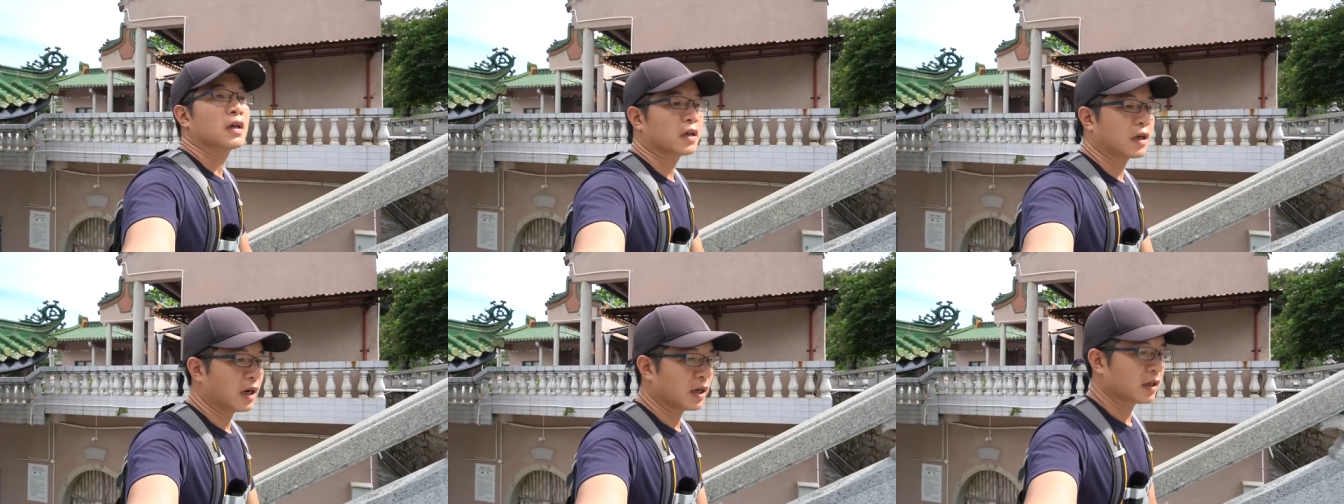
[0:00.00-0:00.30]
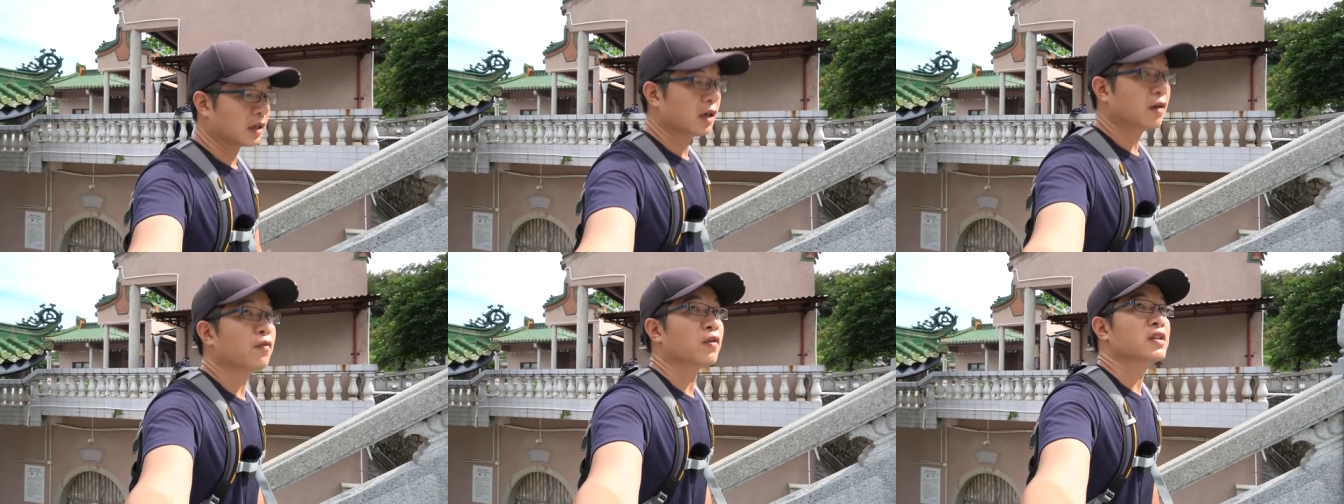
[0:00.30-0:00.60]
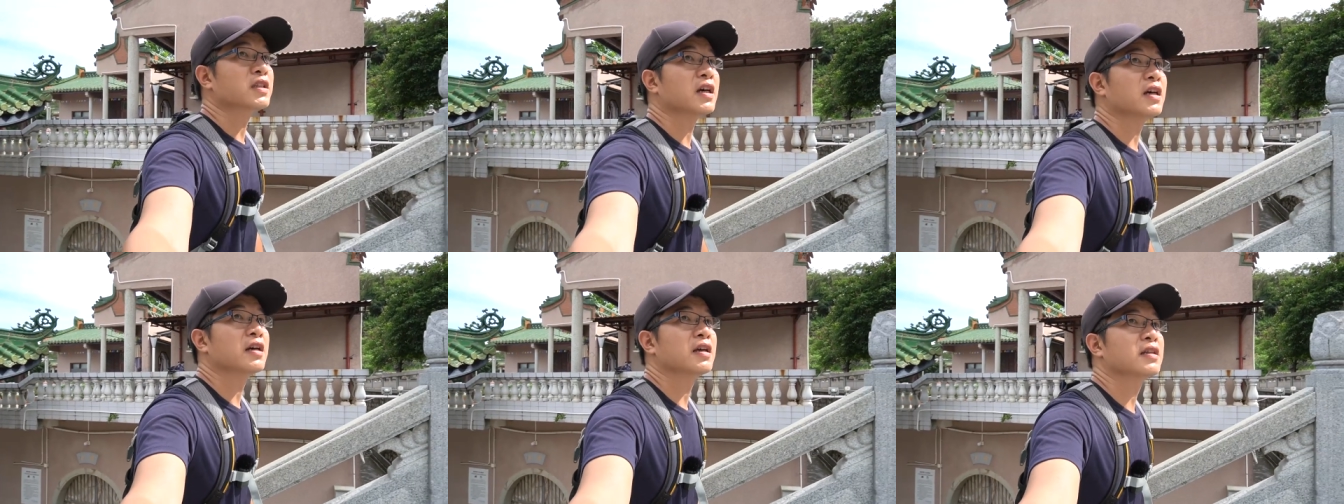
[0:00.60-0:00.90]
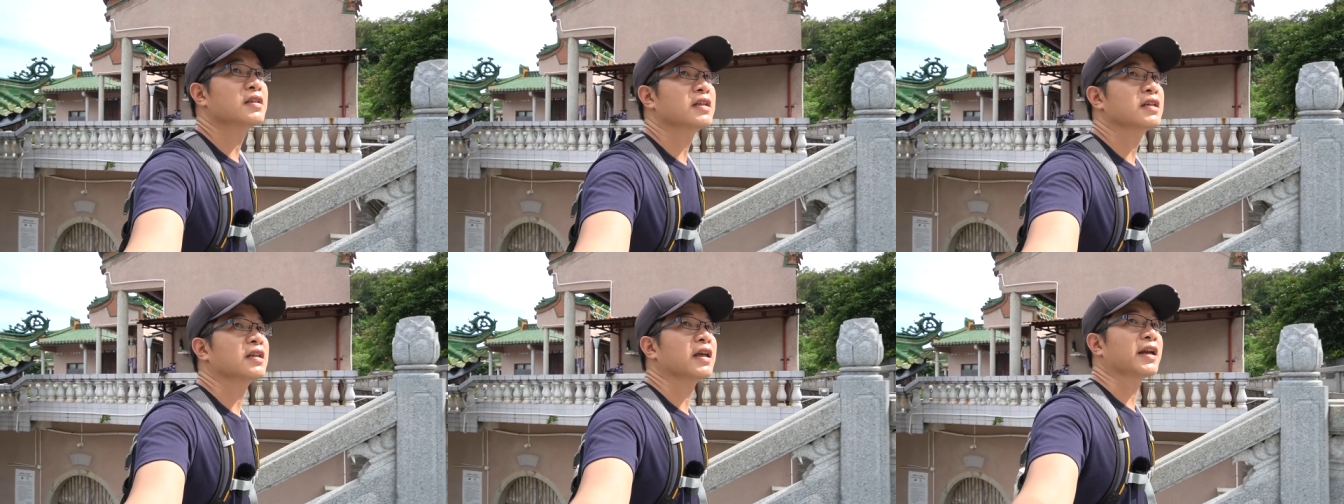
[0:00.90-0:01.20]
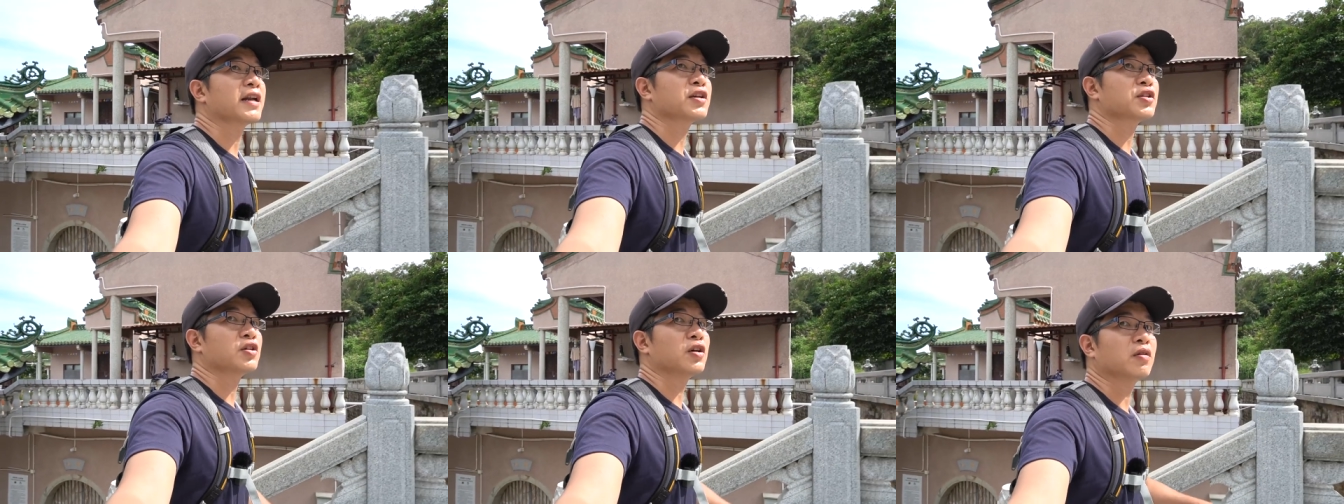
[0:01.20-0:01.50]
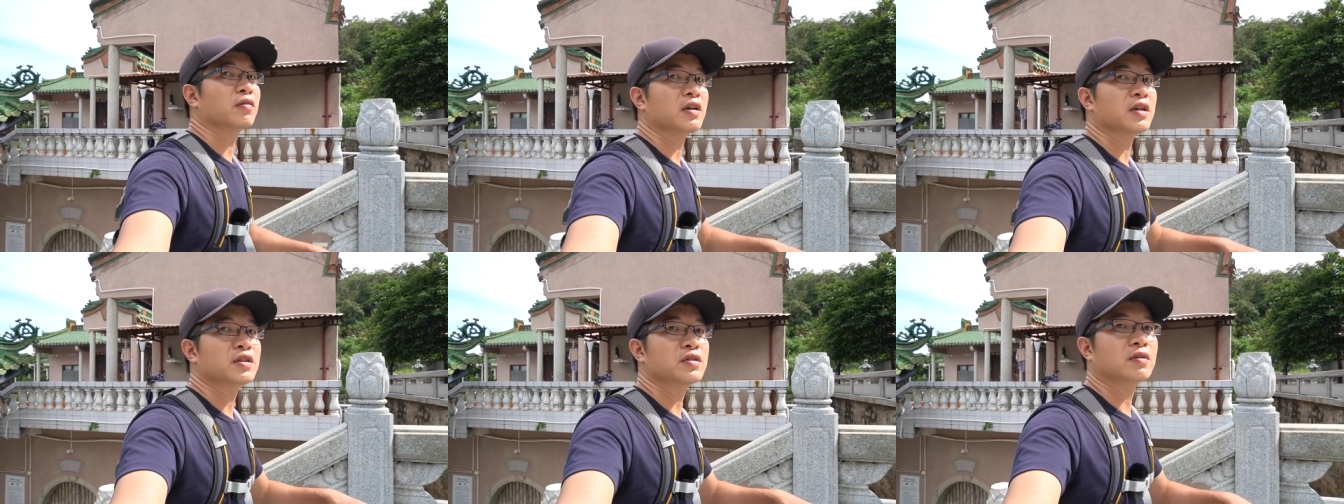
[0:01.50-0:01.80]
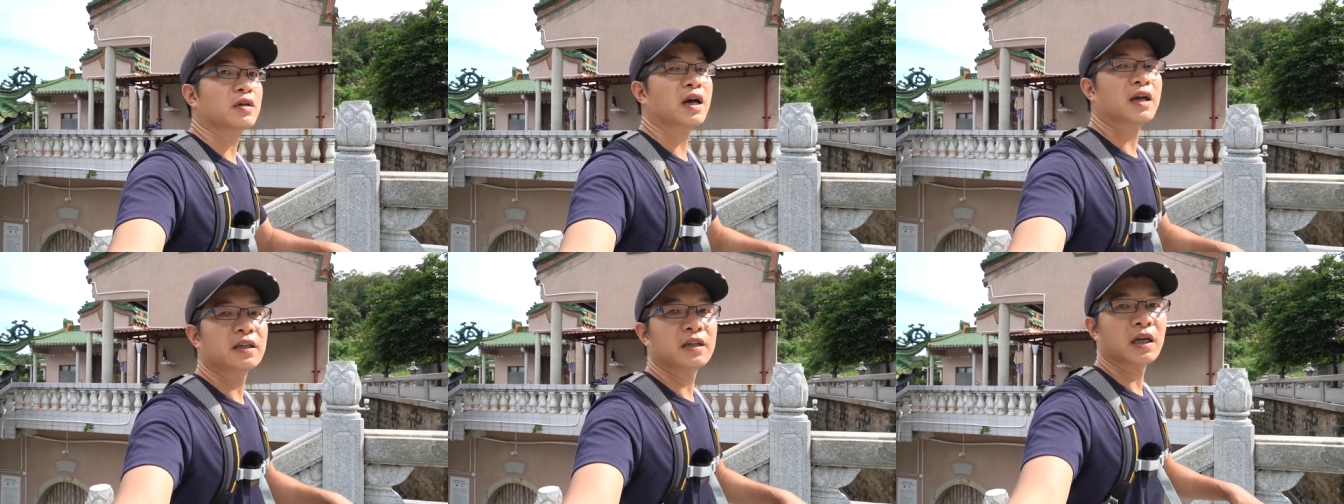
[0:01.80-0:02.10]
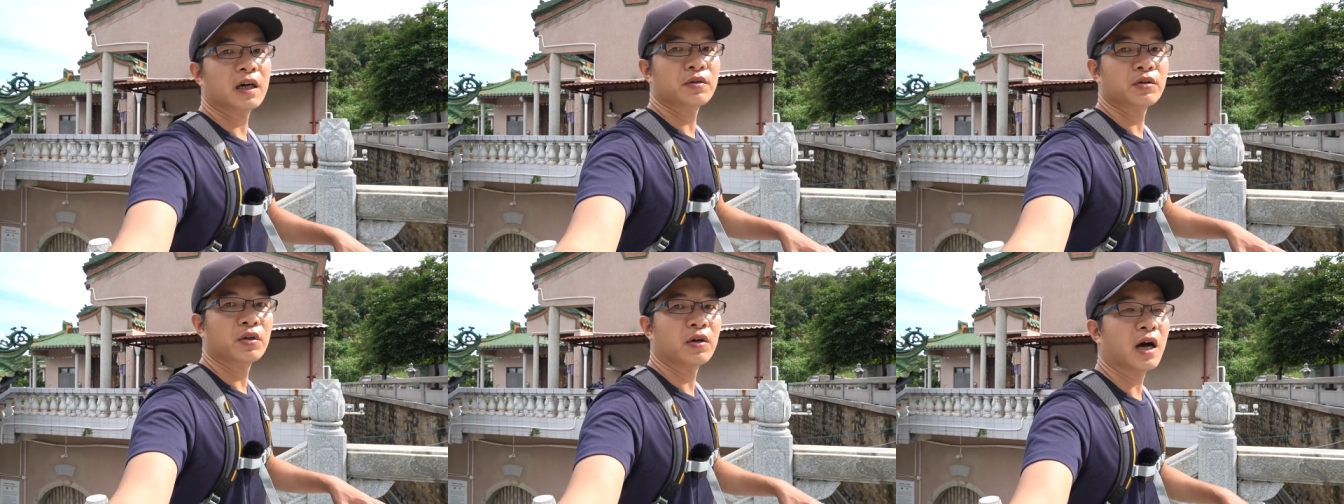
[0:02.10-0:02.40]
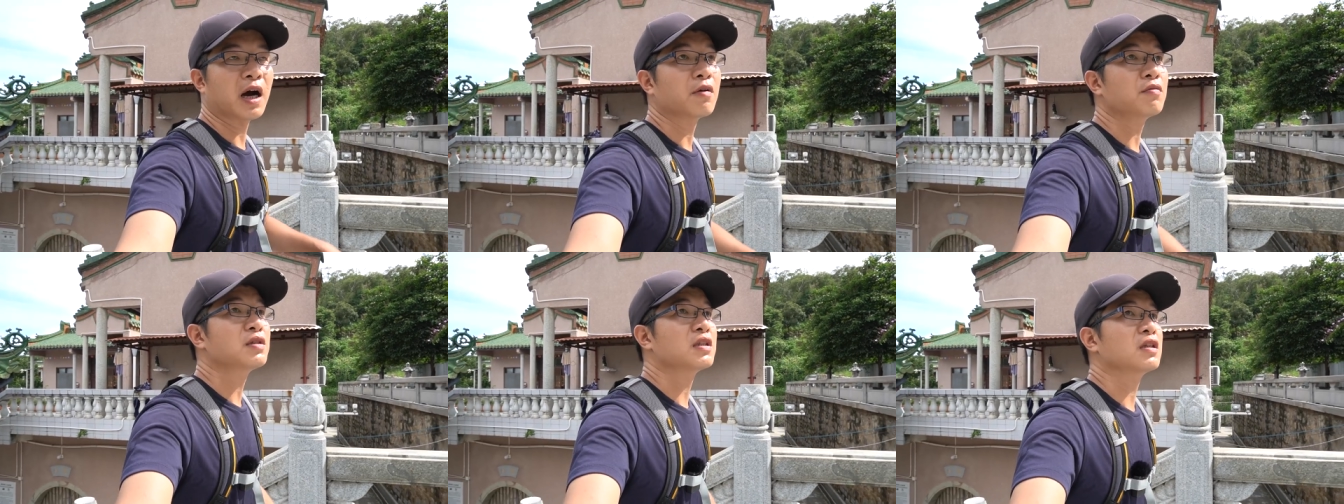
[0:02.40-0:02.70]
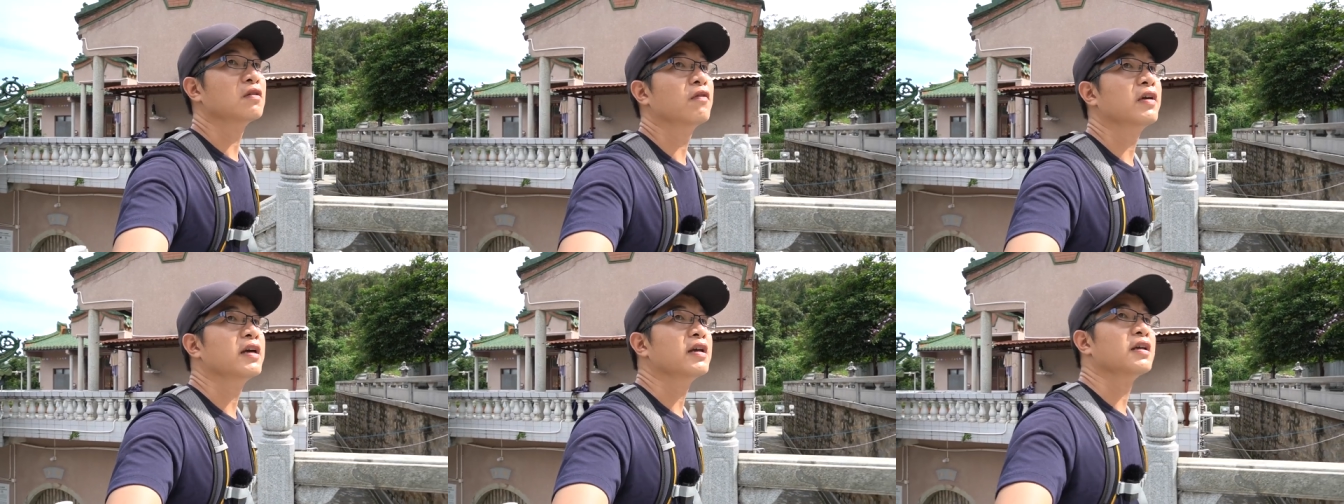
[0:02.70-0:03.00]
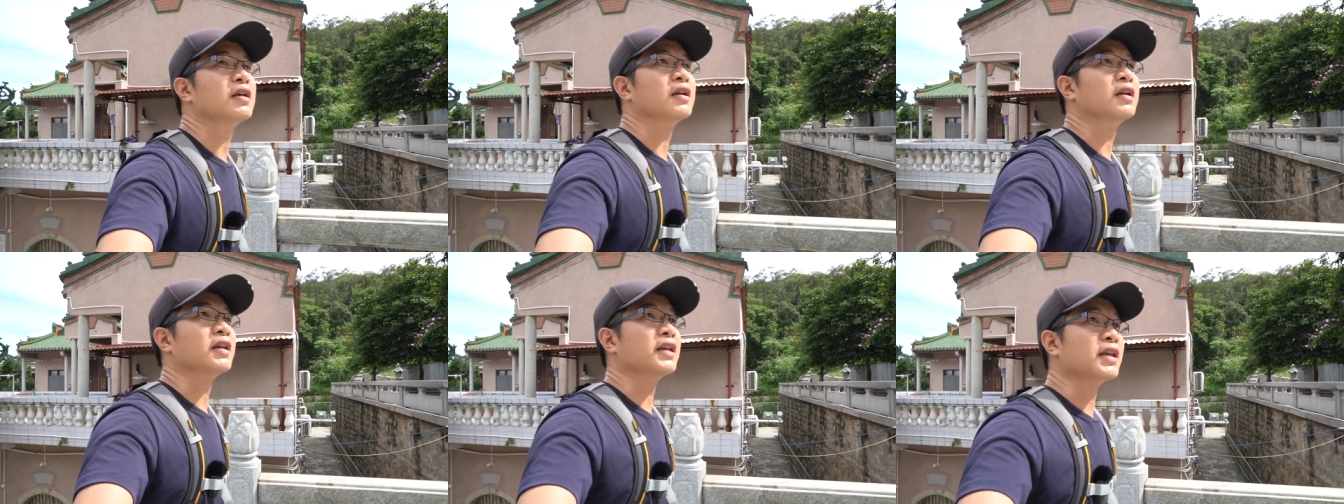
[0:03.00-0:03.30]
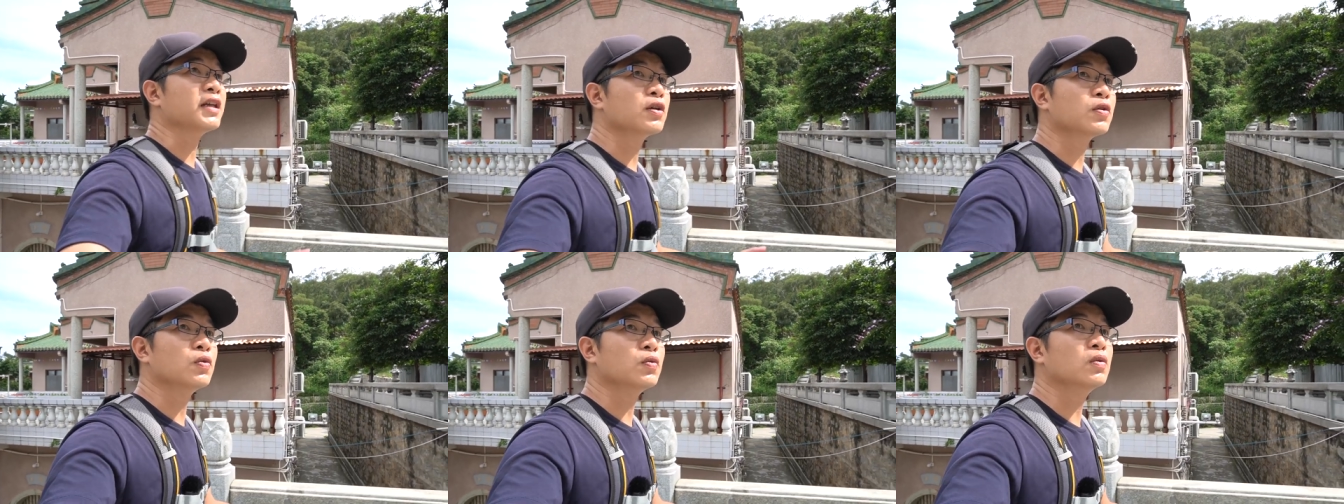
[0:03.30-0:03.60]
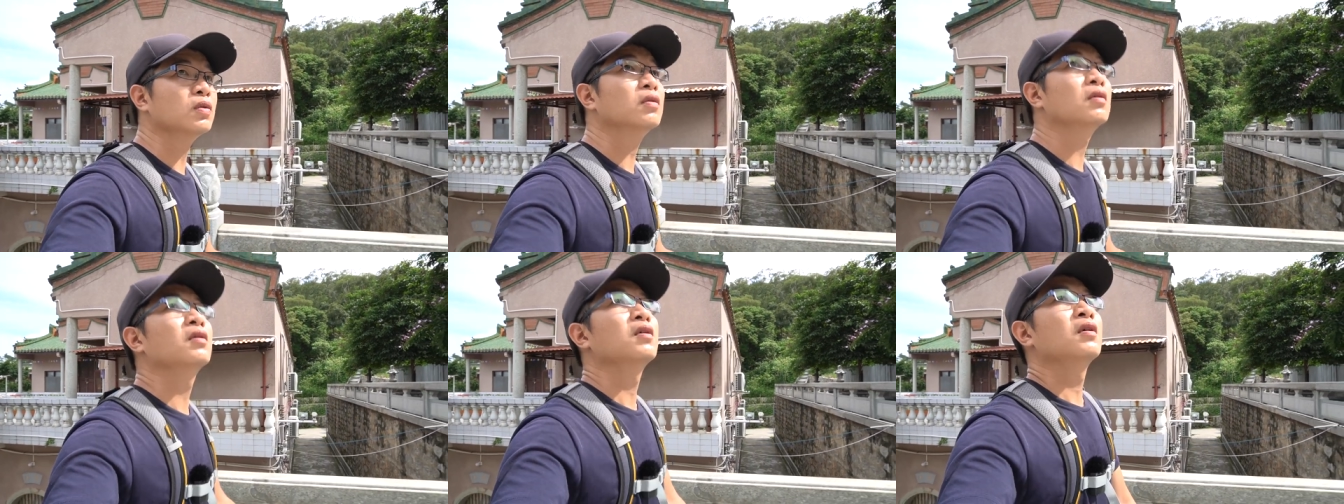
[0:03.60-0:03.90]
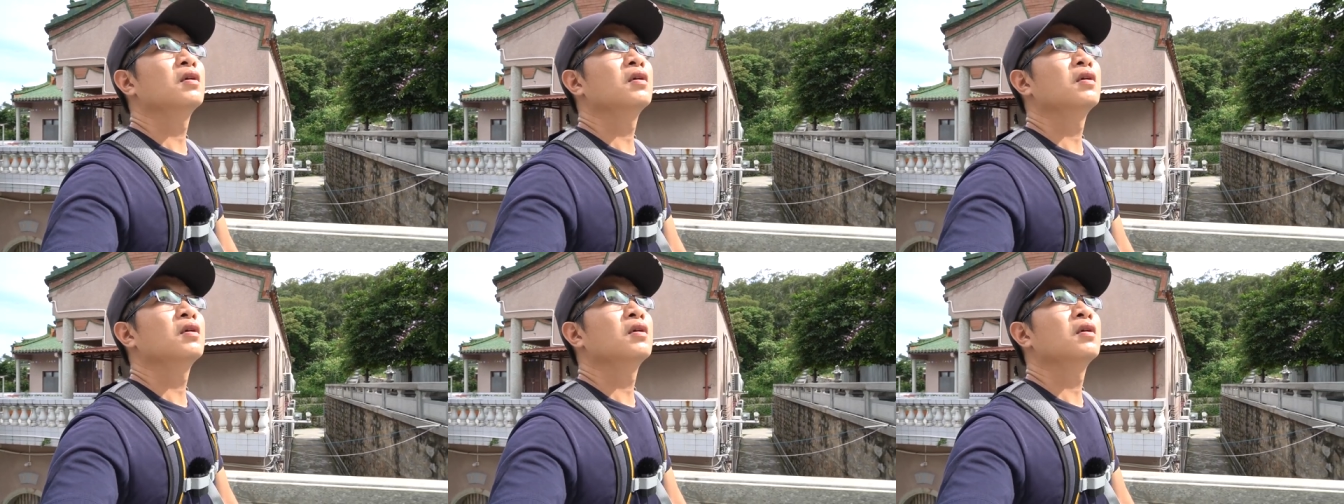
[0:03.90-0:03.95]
刚刚我在进来的时候呢就看到有好几位尼姑，